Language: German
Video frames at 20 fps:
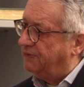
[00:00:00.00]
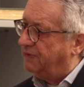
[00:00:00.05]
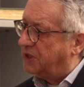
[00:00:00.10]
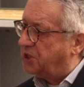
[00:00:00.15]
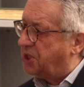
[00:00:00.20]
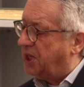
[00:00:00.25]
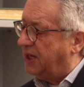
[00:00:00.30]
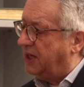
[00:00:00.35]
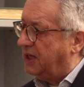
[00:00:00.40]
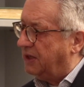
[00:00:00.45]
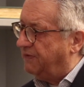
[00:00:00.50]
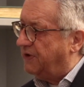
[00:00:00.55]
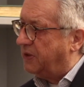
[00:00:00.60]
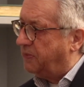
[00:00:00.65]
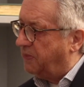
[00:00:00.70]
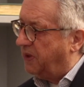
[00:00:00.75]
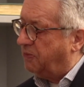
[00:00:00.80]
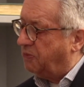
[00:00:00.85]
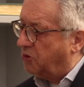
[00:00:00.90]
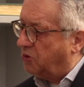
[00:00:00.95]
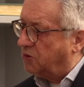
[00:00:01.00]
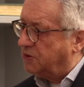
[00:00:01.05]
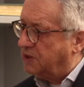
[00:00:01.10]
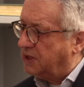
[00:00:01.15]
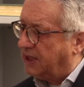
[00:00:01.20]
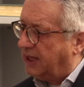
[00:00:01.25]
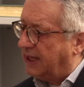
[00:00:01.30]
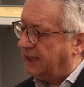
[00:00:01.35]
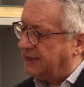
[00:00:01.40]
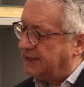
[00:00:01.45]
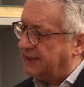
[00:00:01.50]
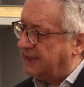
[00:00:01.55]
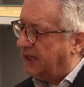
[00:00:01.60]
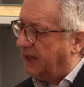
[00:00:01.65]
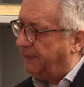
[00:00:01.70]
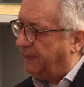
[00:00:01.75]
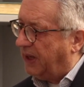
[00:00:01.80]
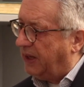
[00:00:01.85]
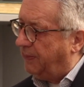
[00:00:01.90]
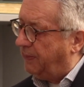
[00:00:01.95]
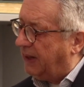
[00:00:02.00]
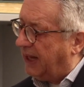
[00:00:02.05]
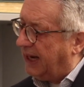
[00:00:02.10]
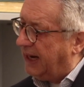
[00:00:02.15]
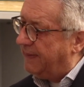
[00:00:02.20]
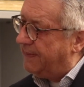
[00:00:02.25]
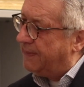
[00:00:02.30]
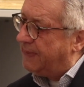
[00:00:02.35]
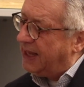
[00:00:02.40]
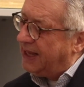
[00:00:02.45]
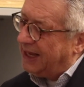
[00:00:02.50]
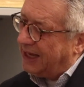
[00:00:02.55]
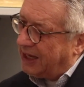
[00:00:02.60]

Wahrscheinlich wird man im Großen und Ganzen dabei bleiben.